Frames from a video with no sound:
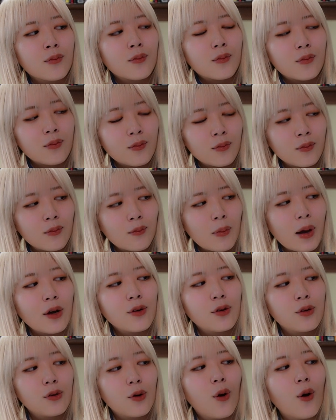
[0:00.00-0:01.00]
うん、ま
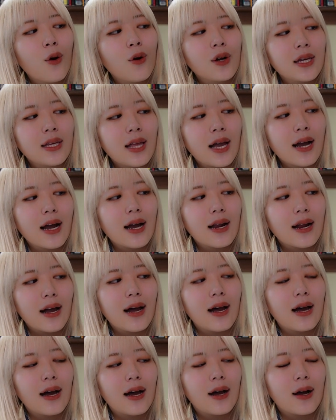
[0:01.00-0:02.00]
あ不本意なが
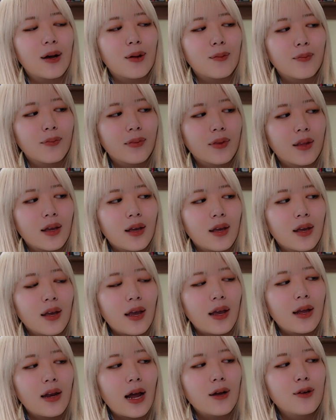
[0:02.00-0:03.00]
ら、
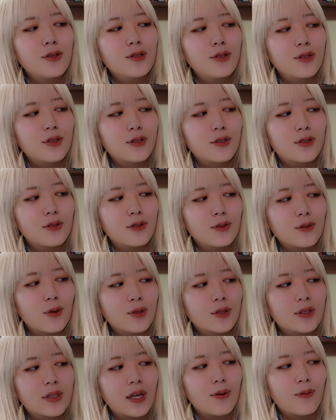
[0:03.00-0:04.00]
え、ラウール君
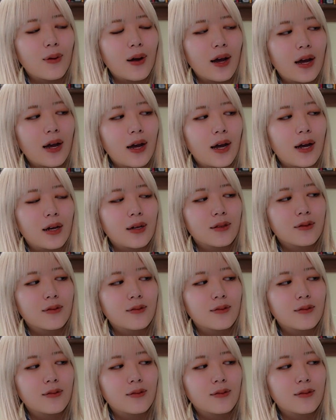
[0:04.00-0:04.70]
としては、